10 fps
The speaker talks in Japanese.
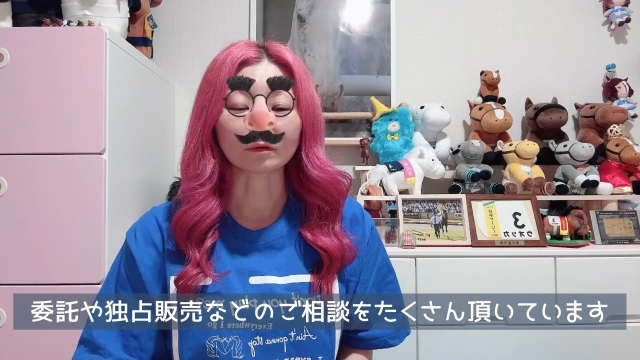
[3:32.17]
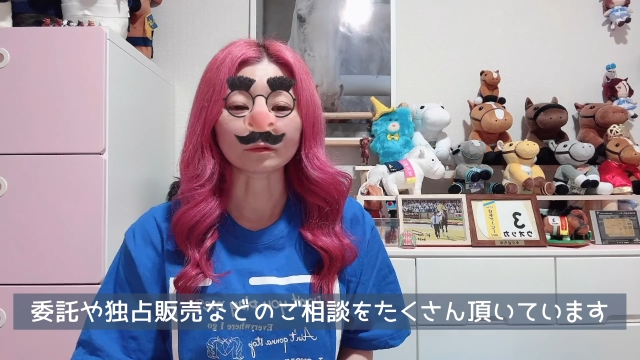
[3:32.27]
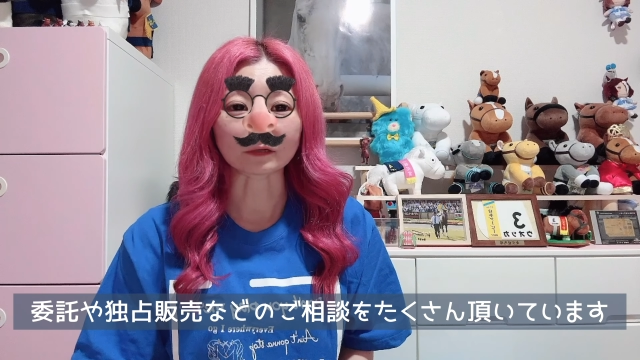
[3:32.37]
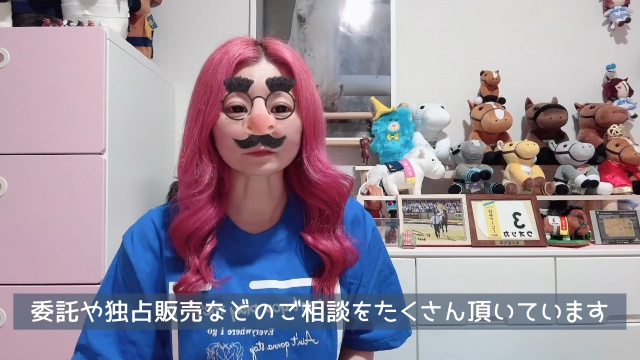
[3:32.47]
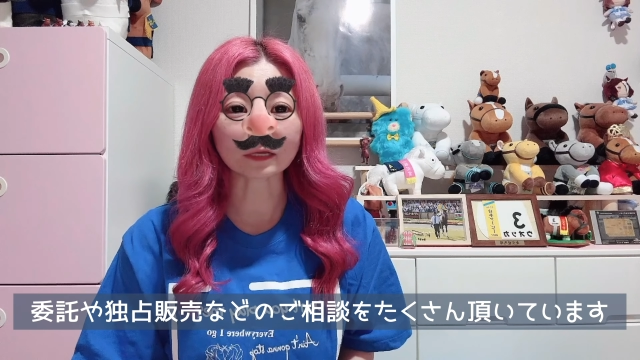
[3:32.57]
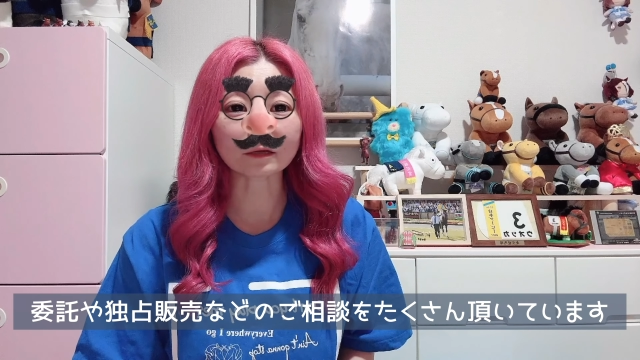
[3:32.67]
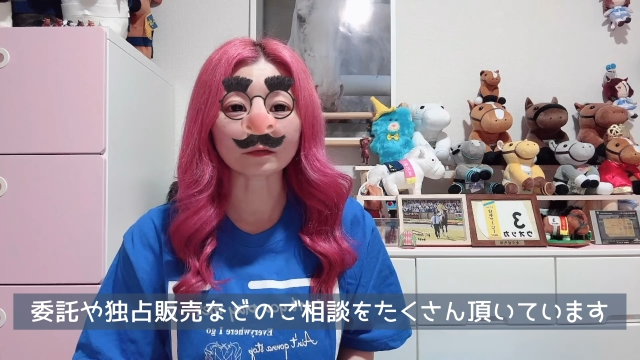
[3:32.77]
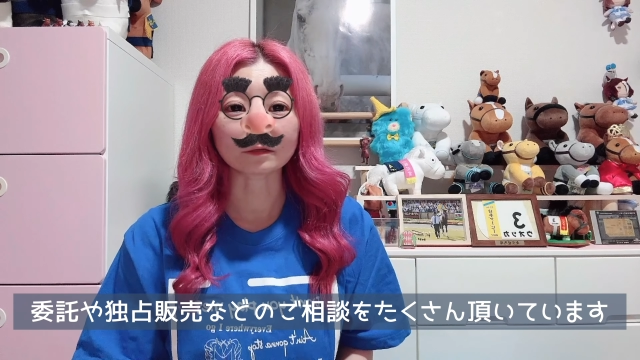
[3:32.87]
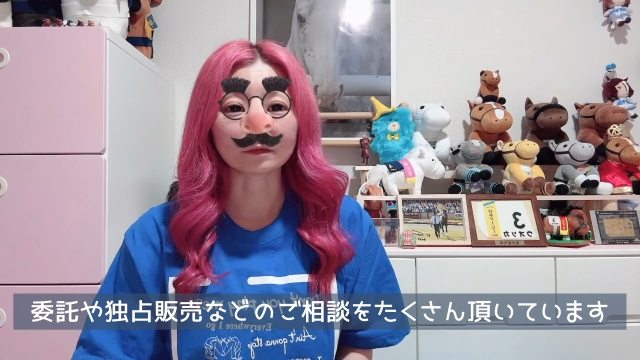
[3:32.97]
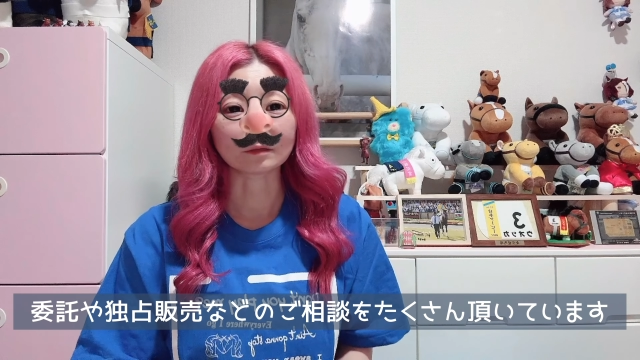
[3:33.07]
たくさん、
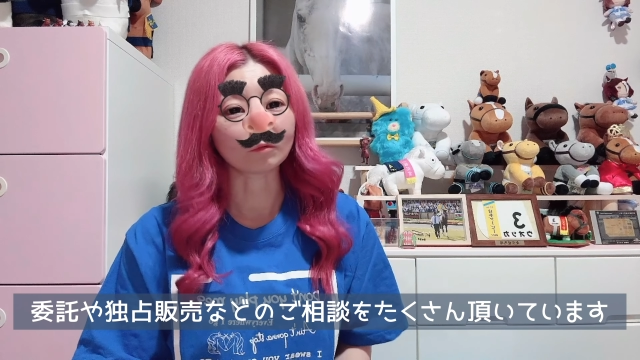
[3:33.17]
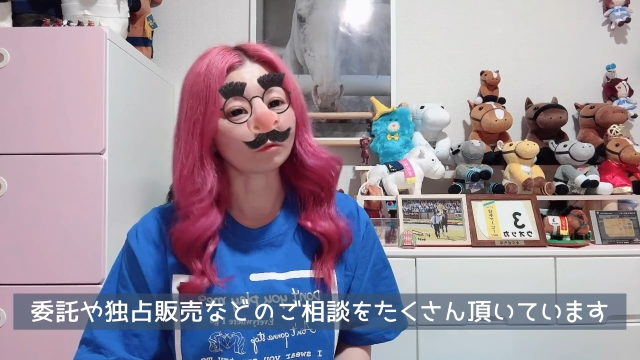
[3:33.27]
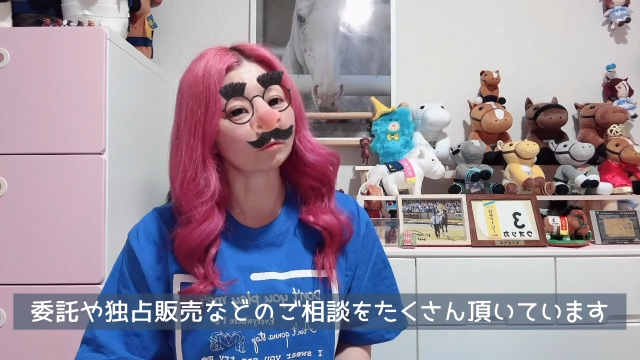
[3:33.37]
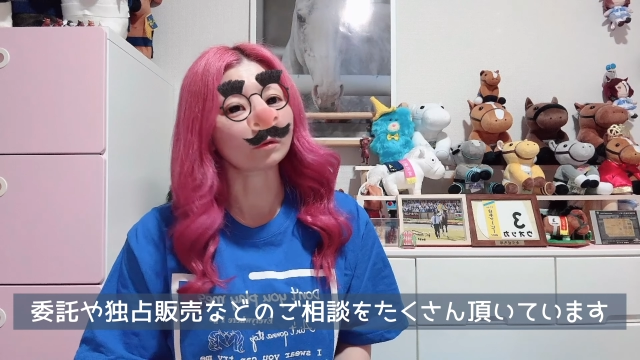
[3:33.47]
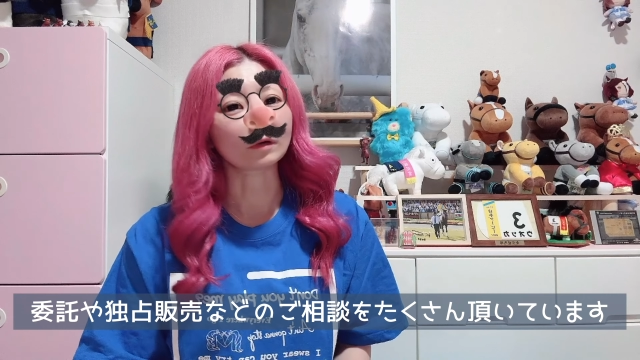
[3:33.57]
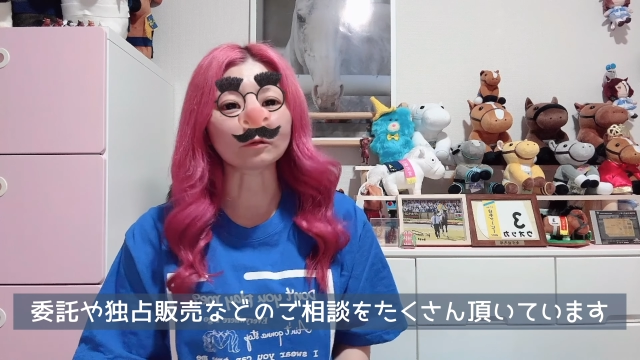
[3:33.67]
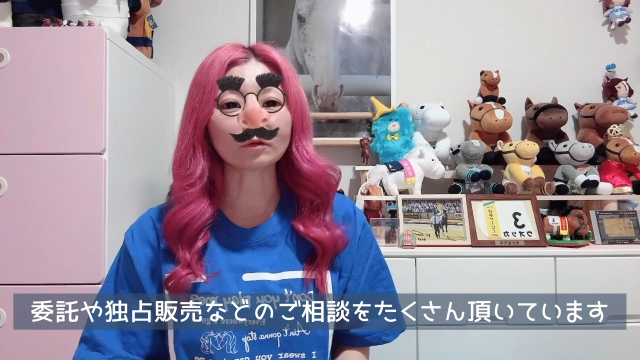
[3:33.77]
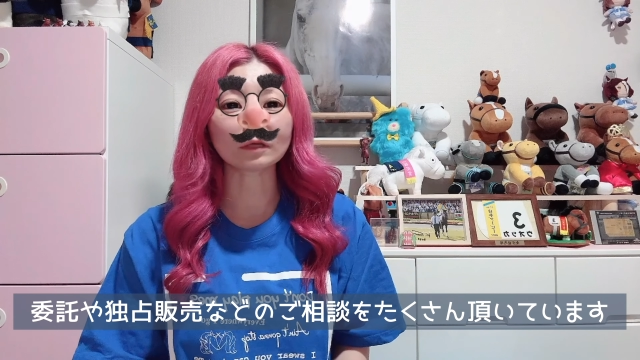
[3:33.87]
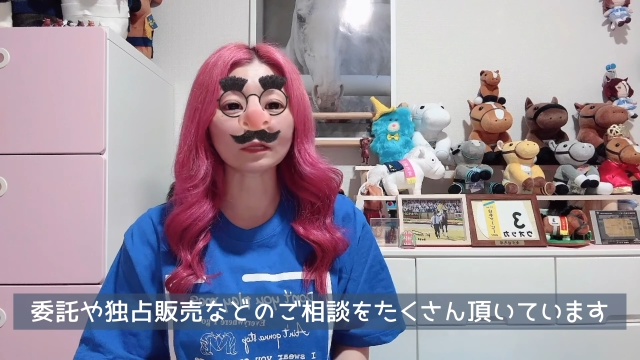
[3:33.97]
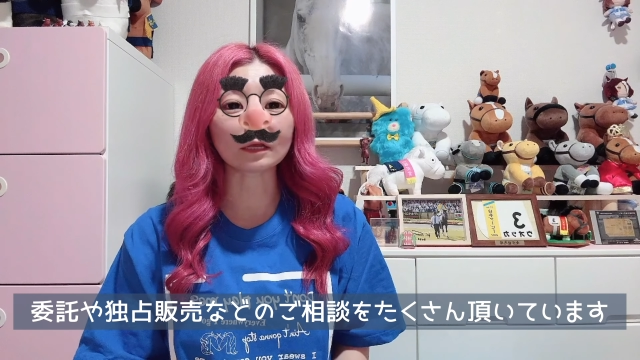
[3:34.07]
もう数え
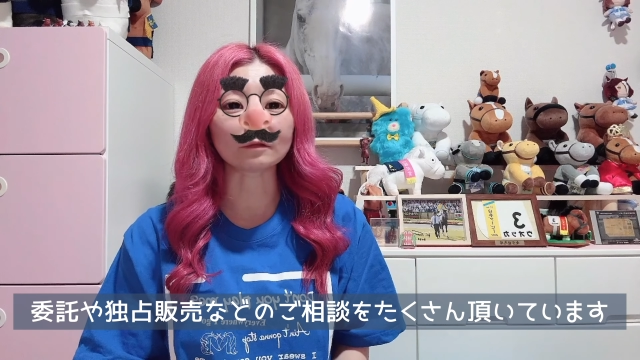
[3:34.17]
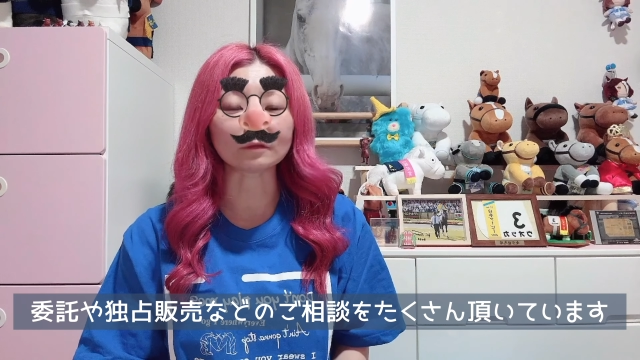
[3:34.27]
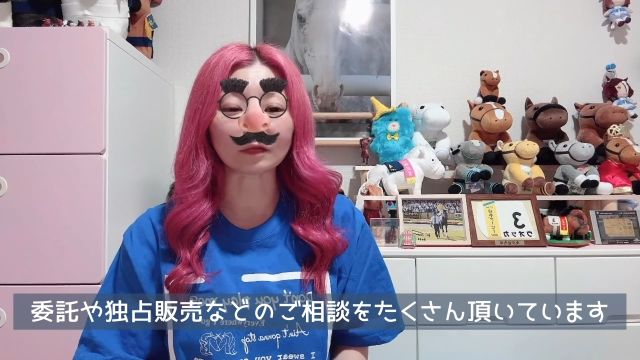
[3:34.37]
きれないですね。